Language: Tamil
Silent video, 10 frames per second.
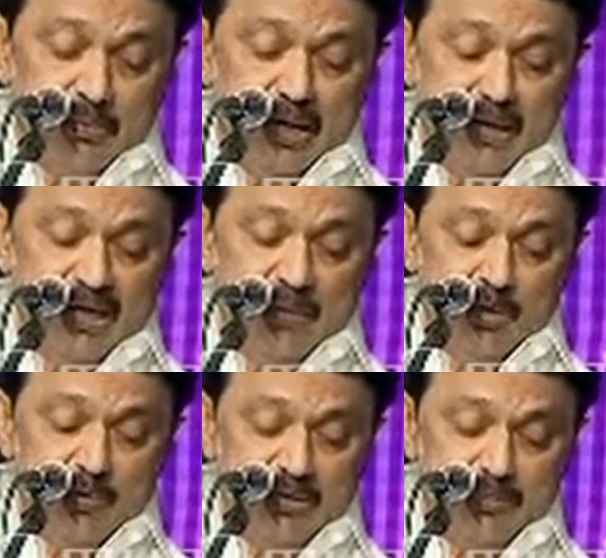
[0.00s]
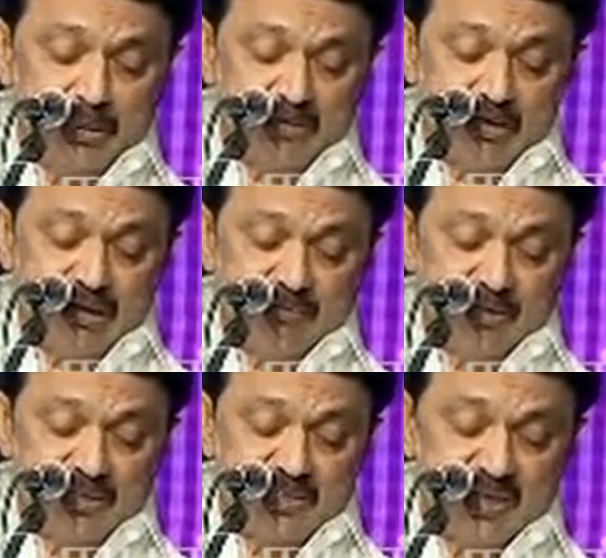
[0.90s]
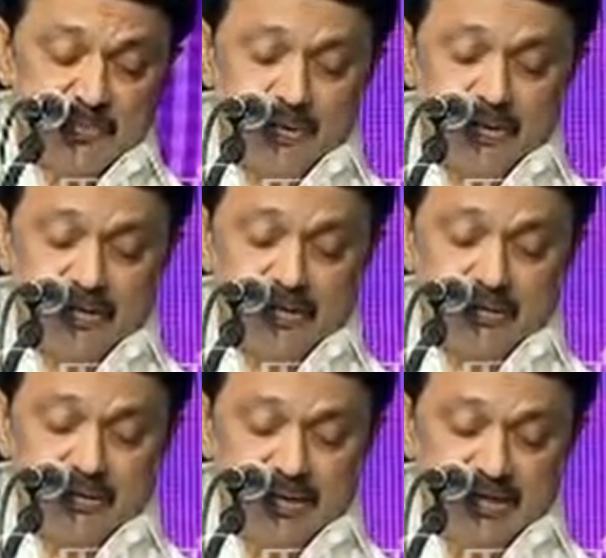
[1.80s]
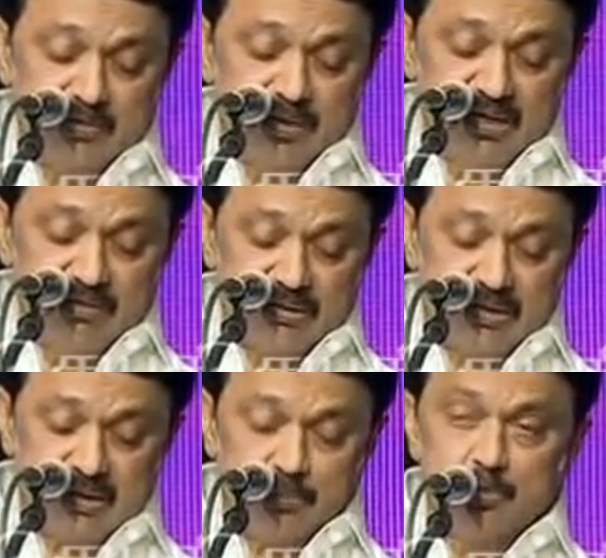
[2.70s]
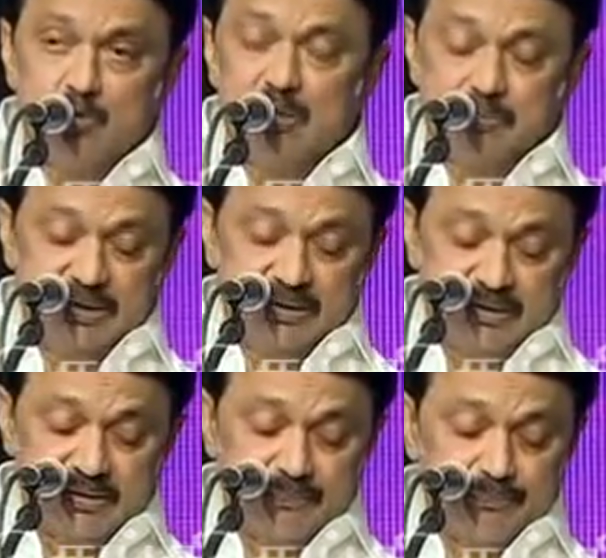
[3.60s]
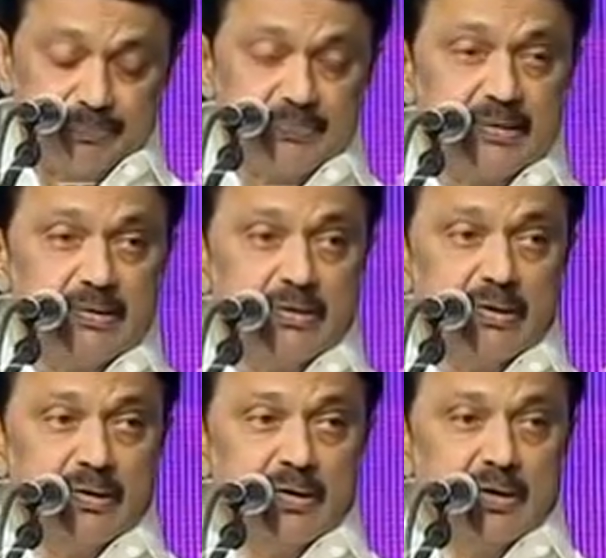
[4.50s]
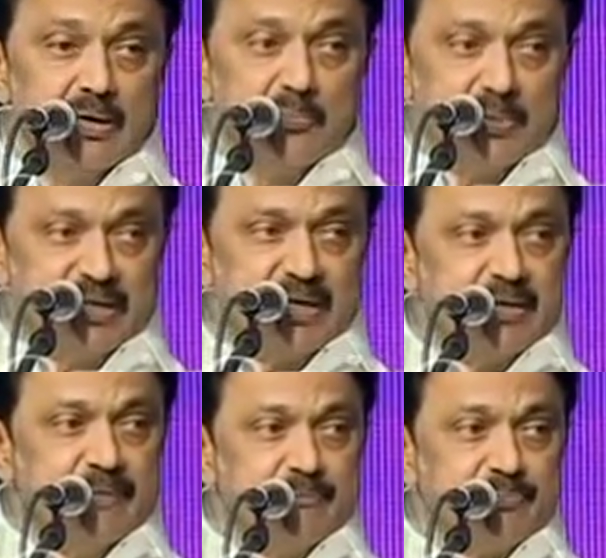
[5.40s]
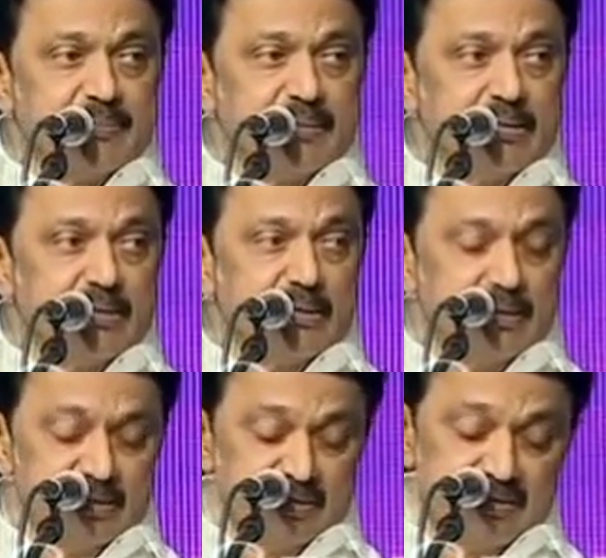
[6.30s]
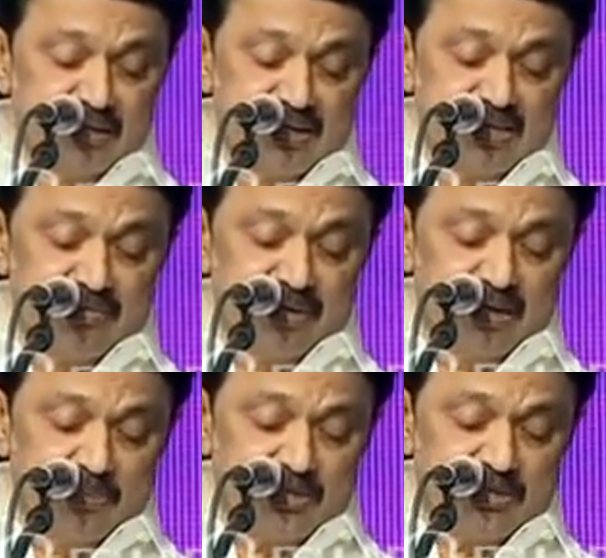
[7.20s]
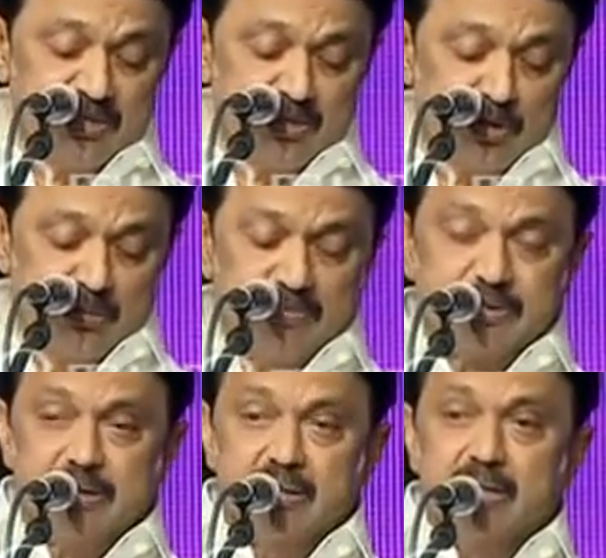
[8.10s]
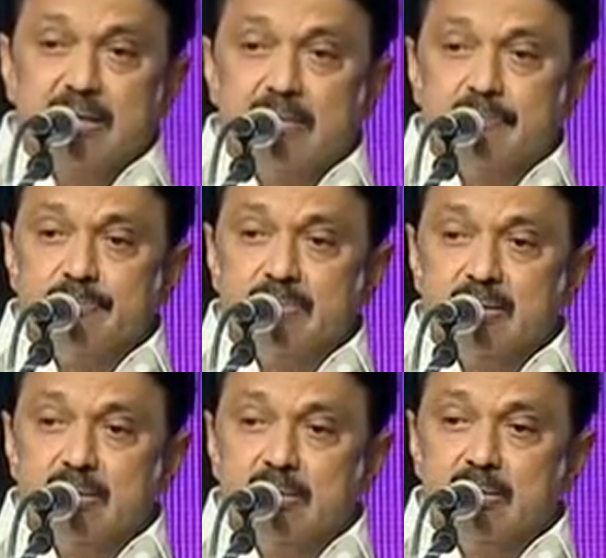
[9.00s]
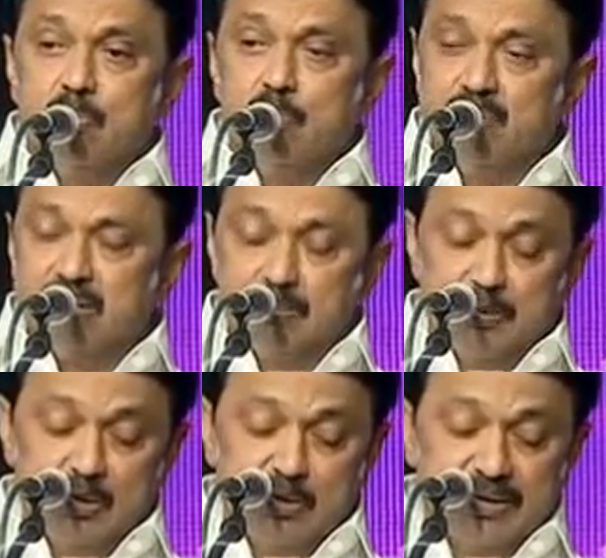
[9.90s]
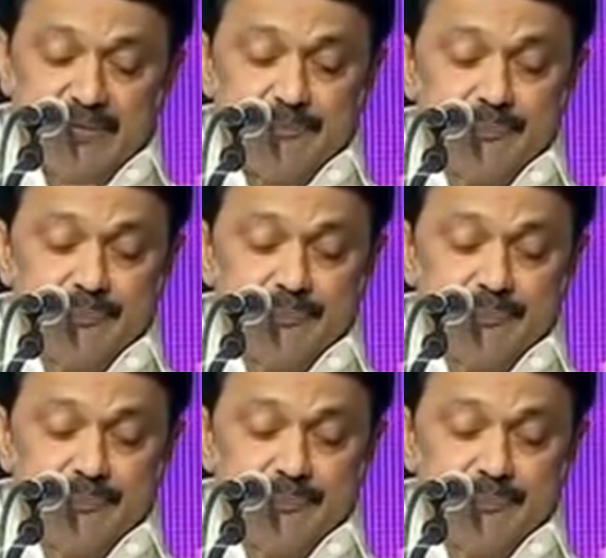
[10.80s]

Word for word: மாநிலம் முழுவதும் பரவலான வளர்ச்சி ஏற்பட ஏதுவாக வட்டார புத்தொழில் மையங்கள் மதுரை திருநெல்வேலி மற்றும் ஈரோடு மாவட்டங்களில் உருவாக்கப்பட்டுள்ளன